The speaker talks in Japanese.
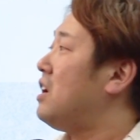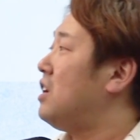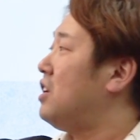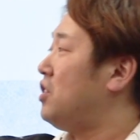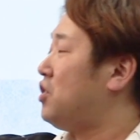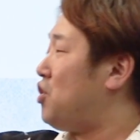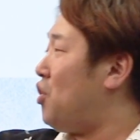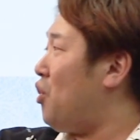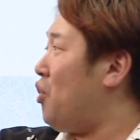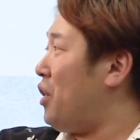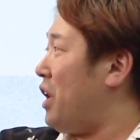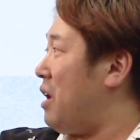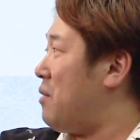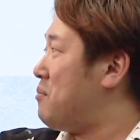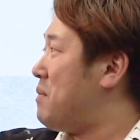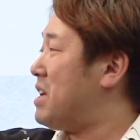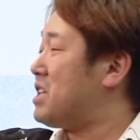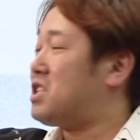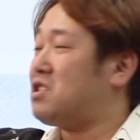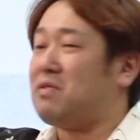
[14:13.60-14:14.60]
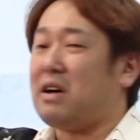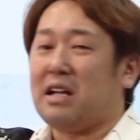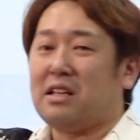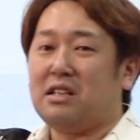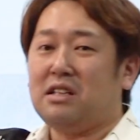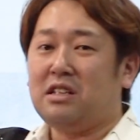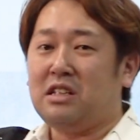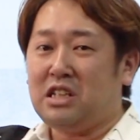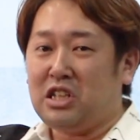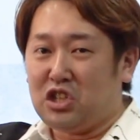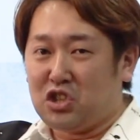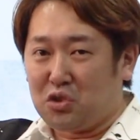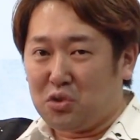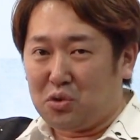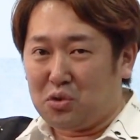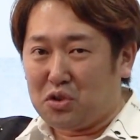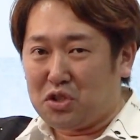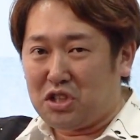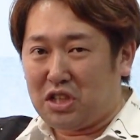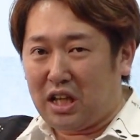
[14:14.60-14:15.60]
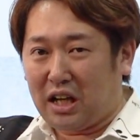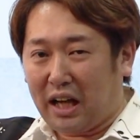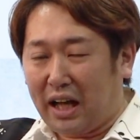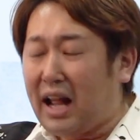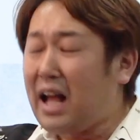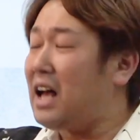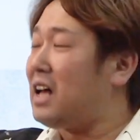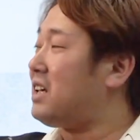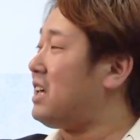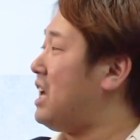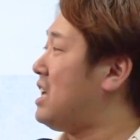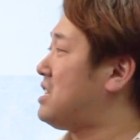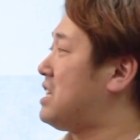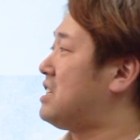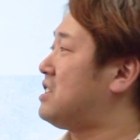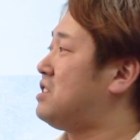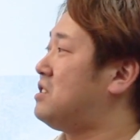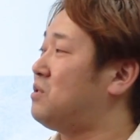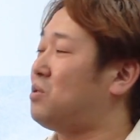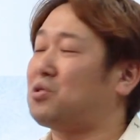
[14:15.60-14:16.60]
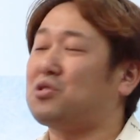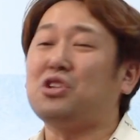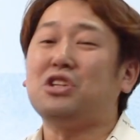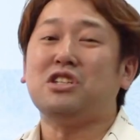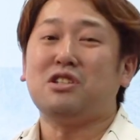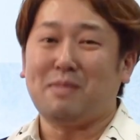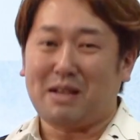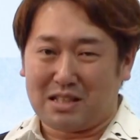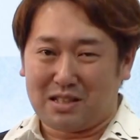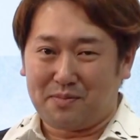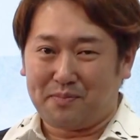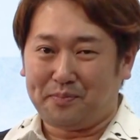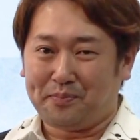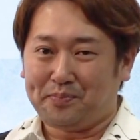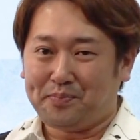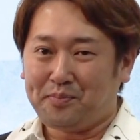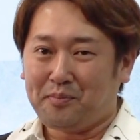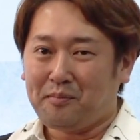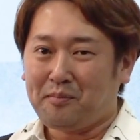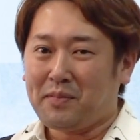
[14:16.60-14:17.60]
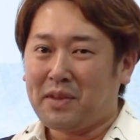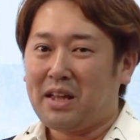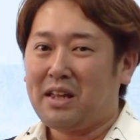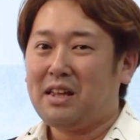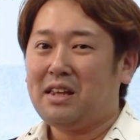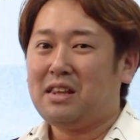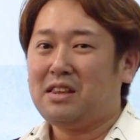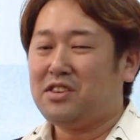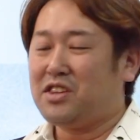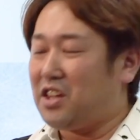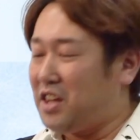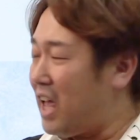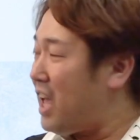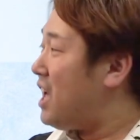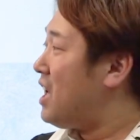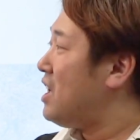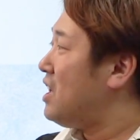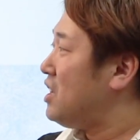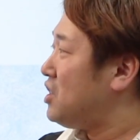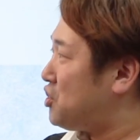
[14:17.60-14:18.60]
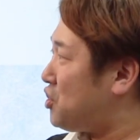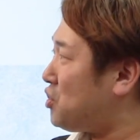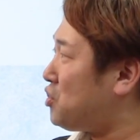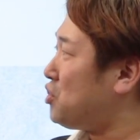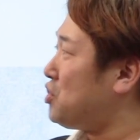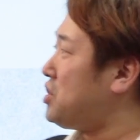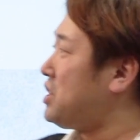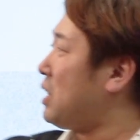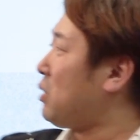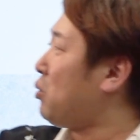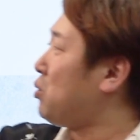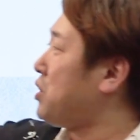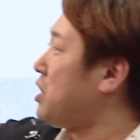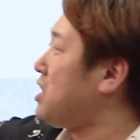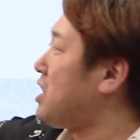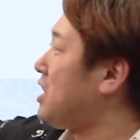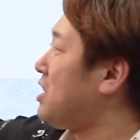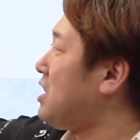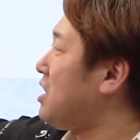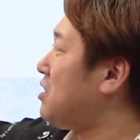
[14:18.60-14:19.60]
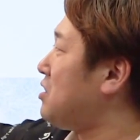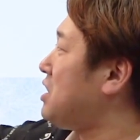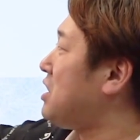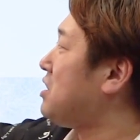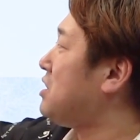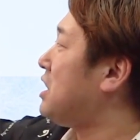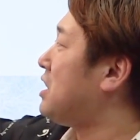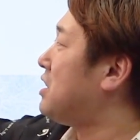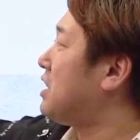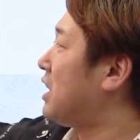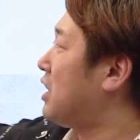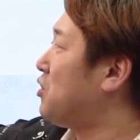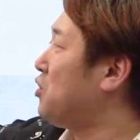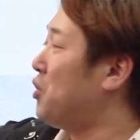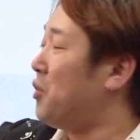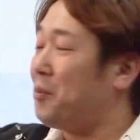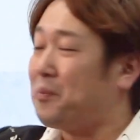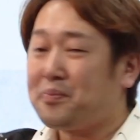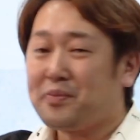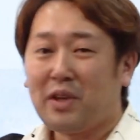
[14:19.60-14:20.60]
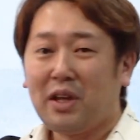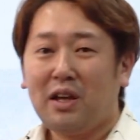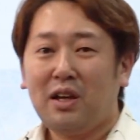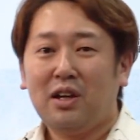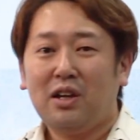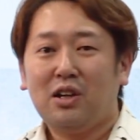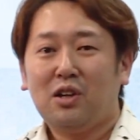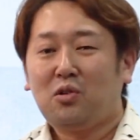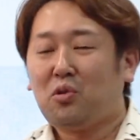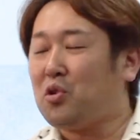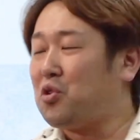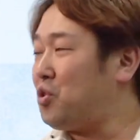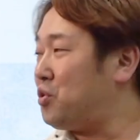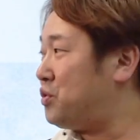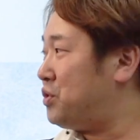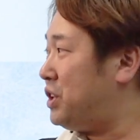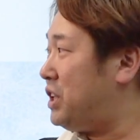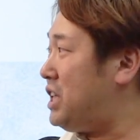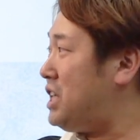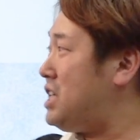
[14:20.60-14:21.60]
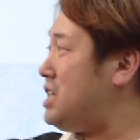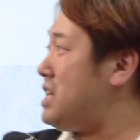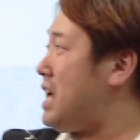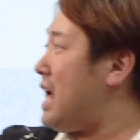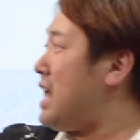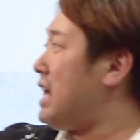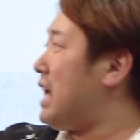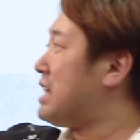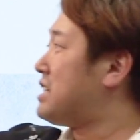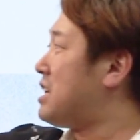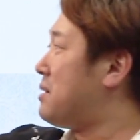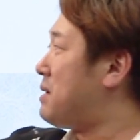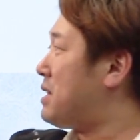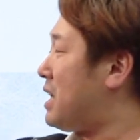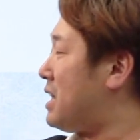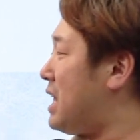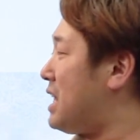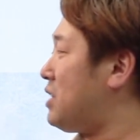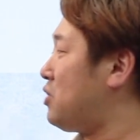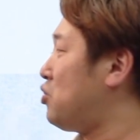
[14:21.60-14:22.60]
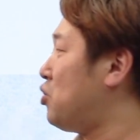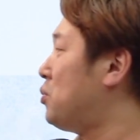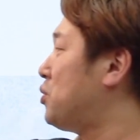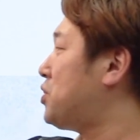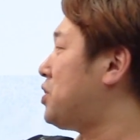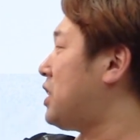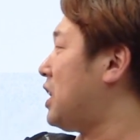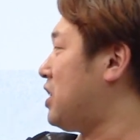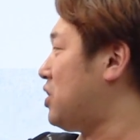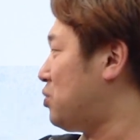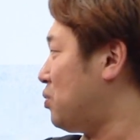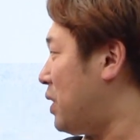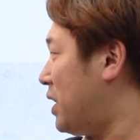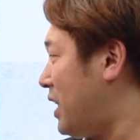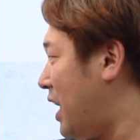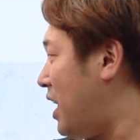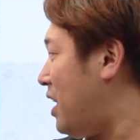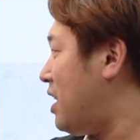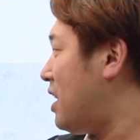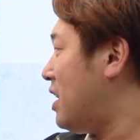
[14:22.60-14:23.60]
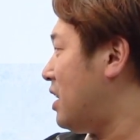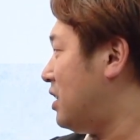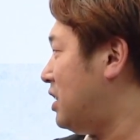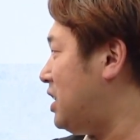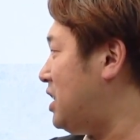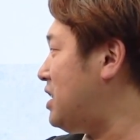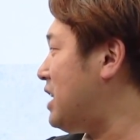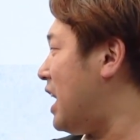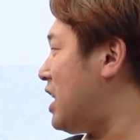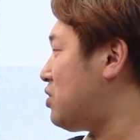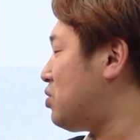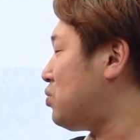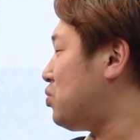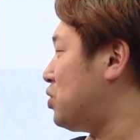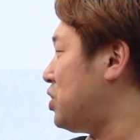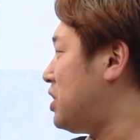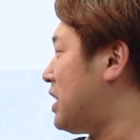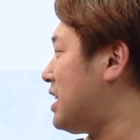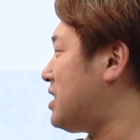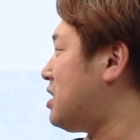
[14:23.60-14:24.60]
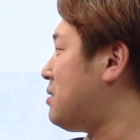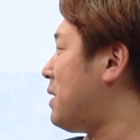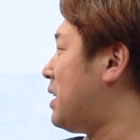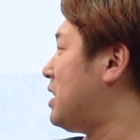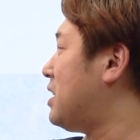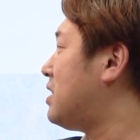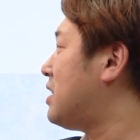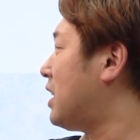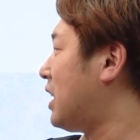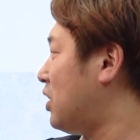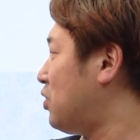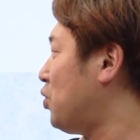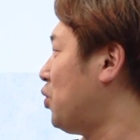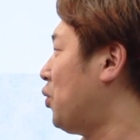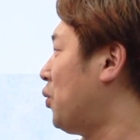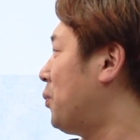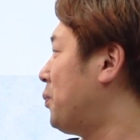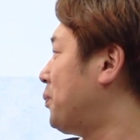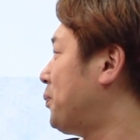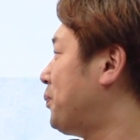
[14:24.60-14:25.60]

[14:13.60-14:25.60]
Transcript: 両辺まずはに乗してから計算することにします。でね、ちょっとした小手先テクニックなんだけど、この にアイ が邪魔だなって思った人はね、にアイ 外に出せばいいんだけど、